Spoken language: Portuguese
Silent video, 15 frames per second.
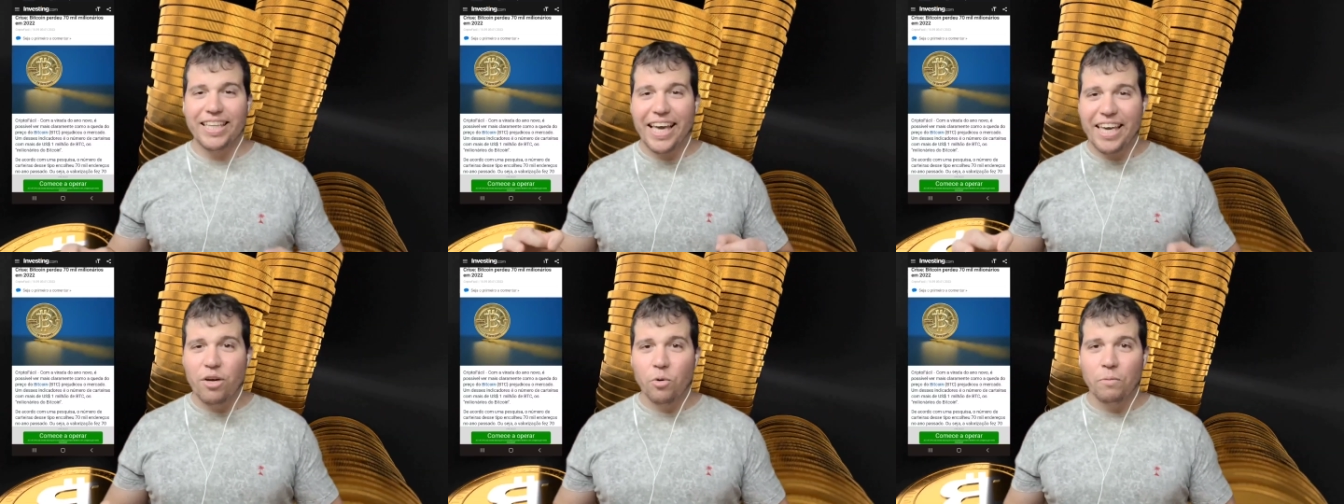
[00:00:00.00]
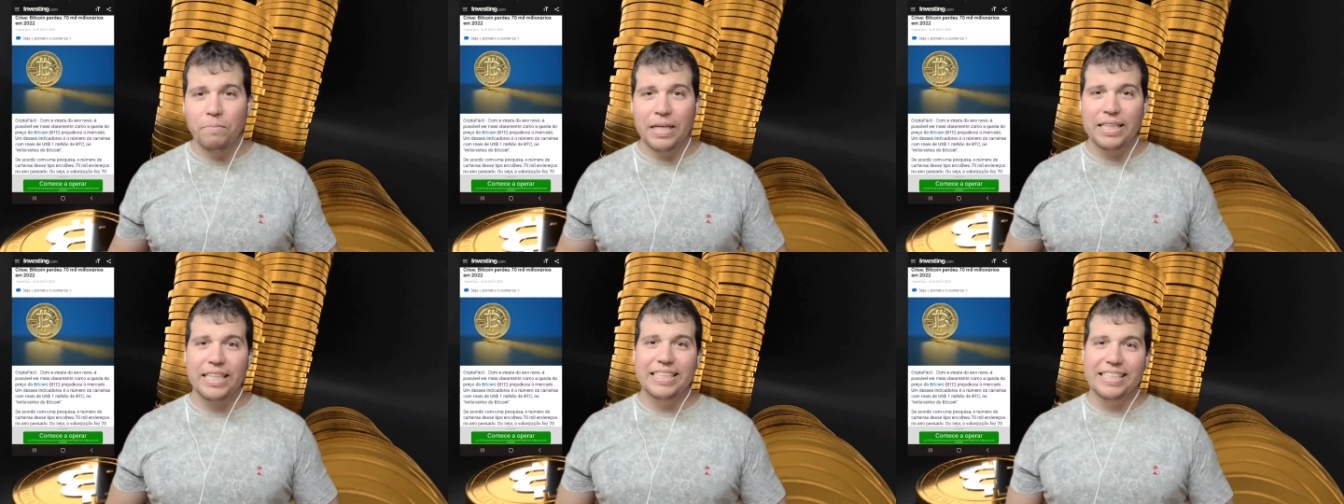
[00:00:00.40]
nenhum
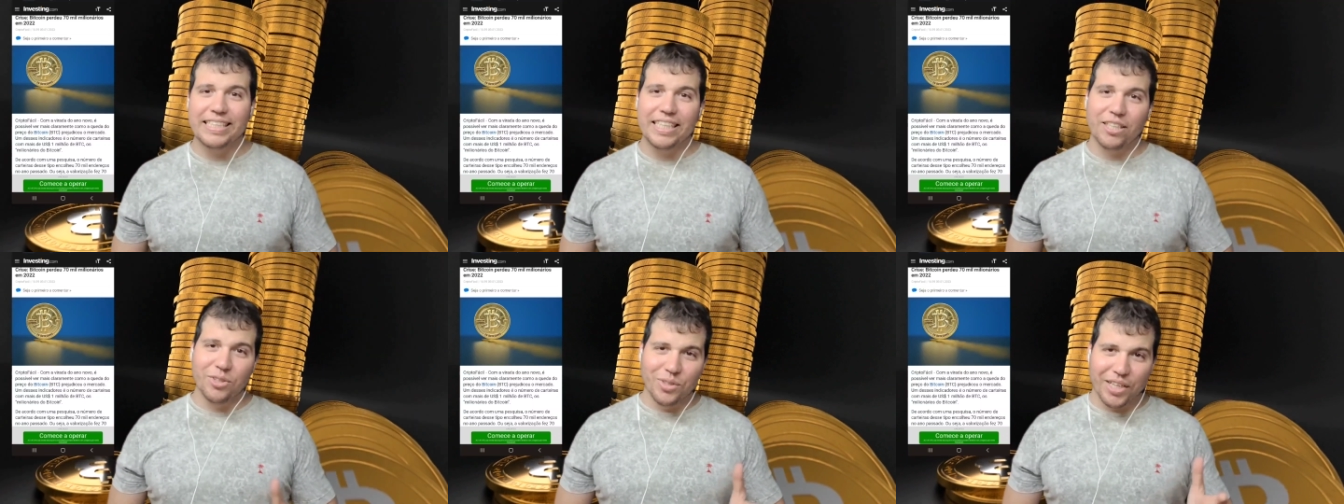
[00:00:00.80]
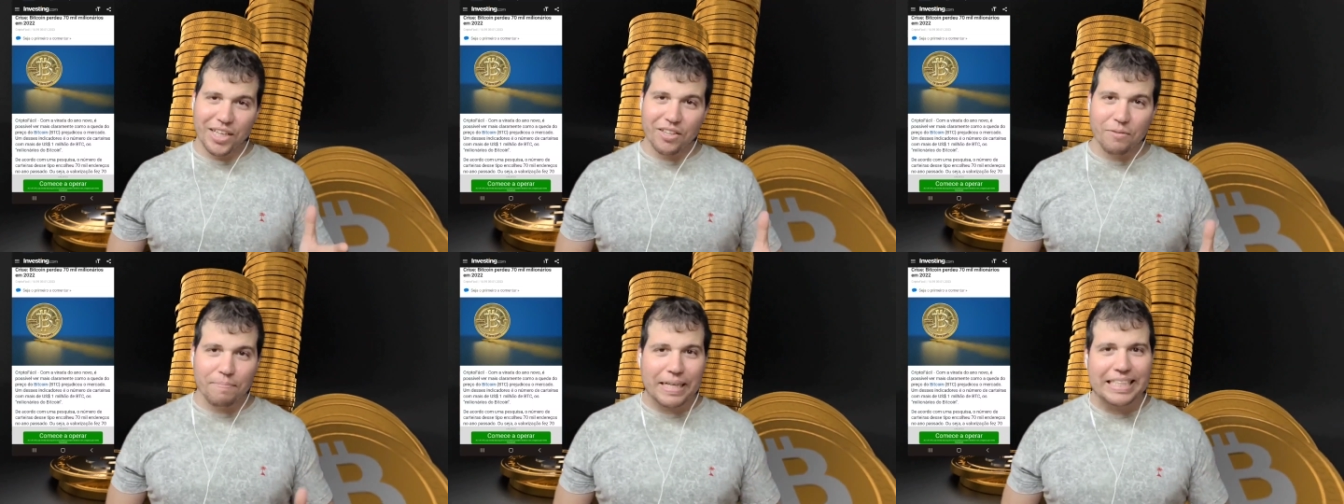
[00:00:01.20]
BTC no
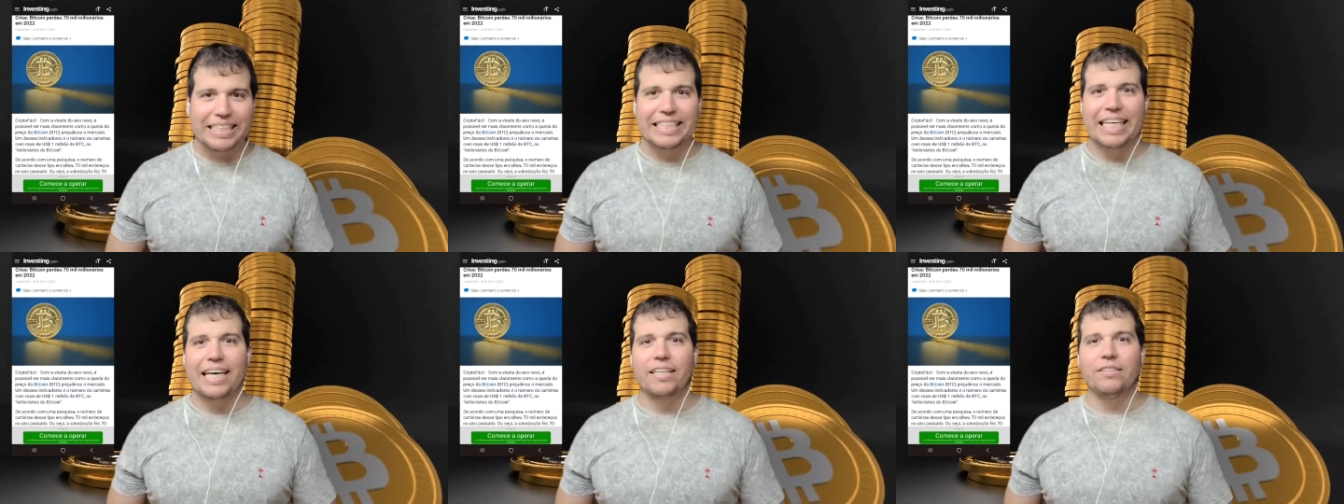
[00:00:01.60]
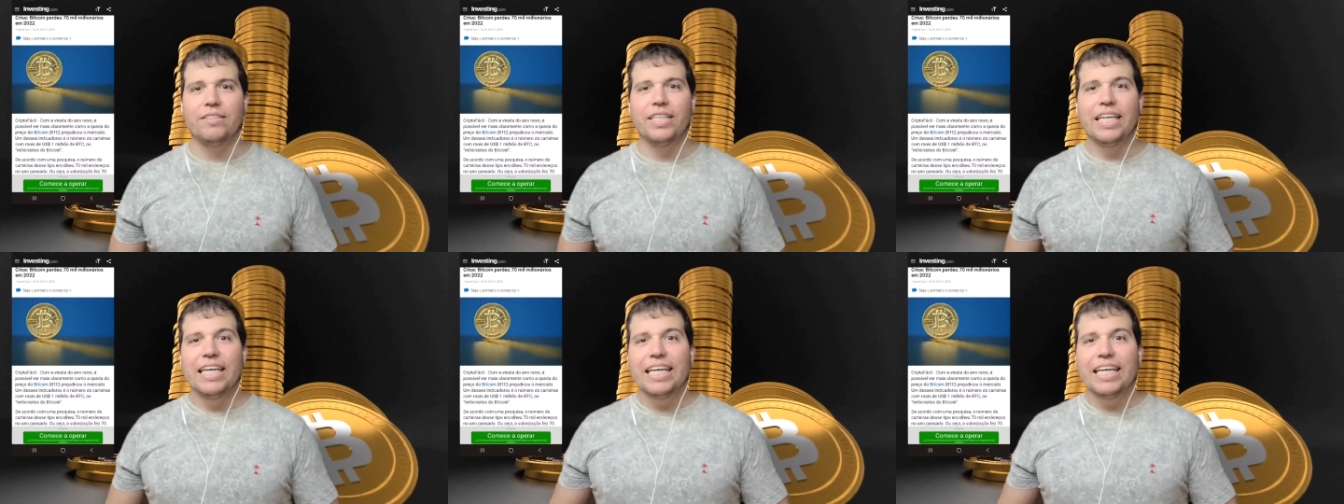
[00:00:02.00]
ano passado.